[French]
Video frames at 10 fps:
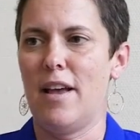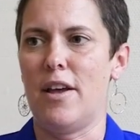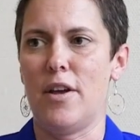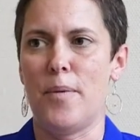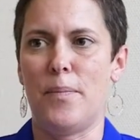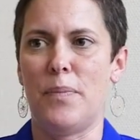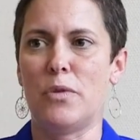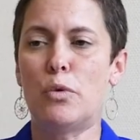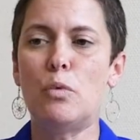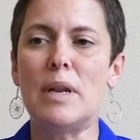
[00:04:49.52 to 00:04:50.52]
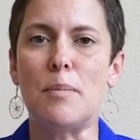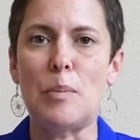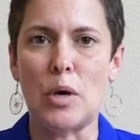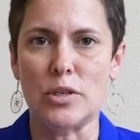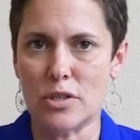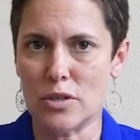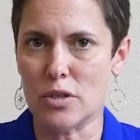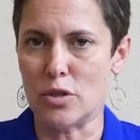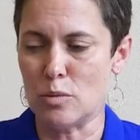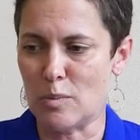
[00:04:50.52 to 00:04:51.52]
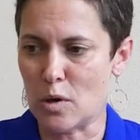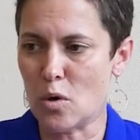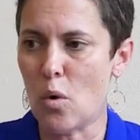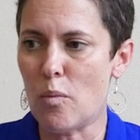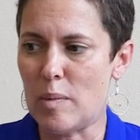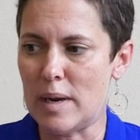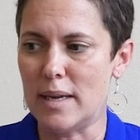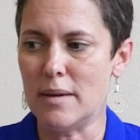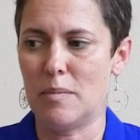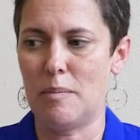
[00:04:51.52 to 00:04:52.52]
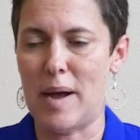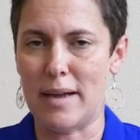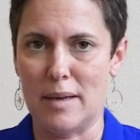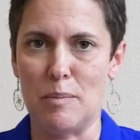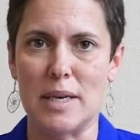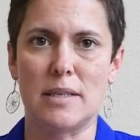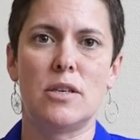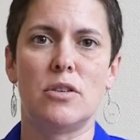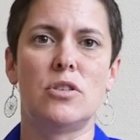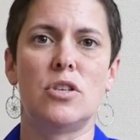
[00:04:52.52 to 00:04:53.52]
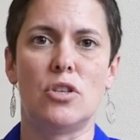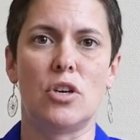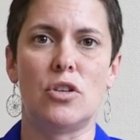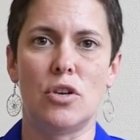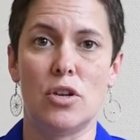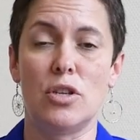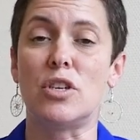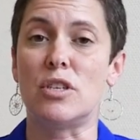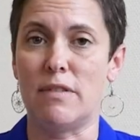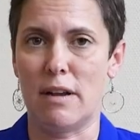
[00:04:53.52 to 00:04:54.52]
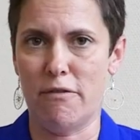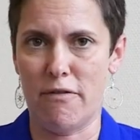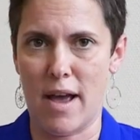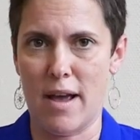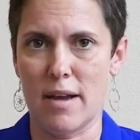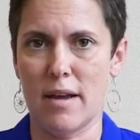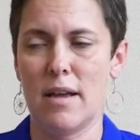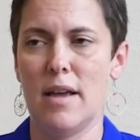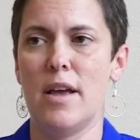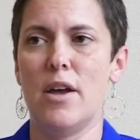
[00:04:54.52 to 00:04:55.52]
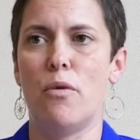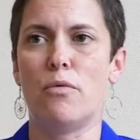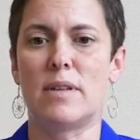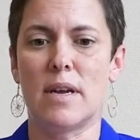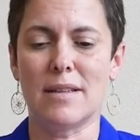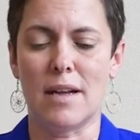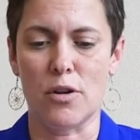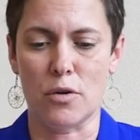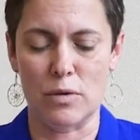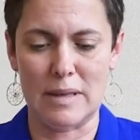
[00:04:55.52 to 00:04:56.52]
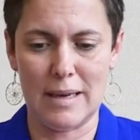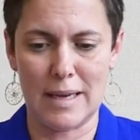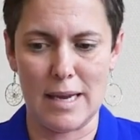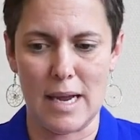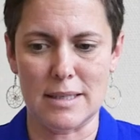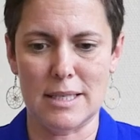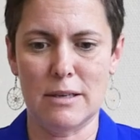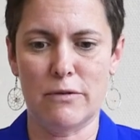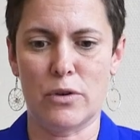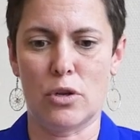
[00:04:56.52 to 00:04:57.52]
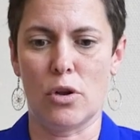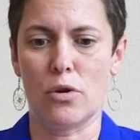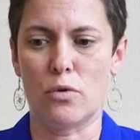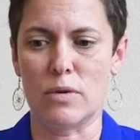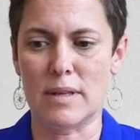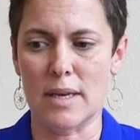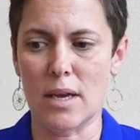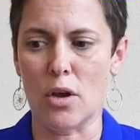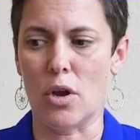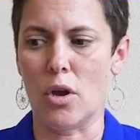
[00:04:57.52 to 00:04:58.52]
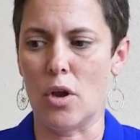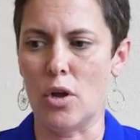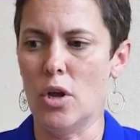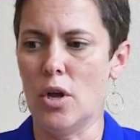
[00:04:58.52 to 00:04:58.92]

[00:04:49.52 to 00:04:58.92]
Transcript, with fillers: Euh, tous les postes que je peux combler par des personnes autochtones, je vais le faire autant dans le côté créatif que le côté euh,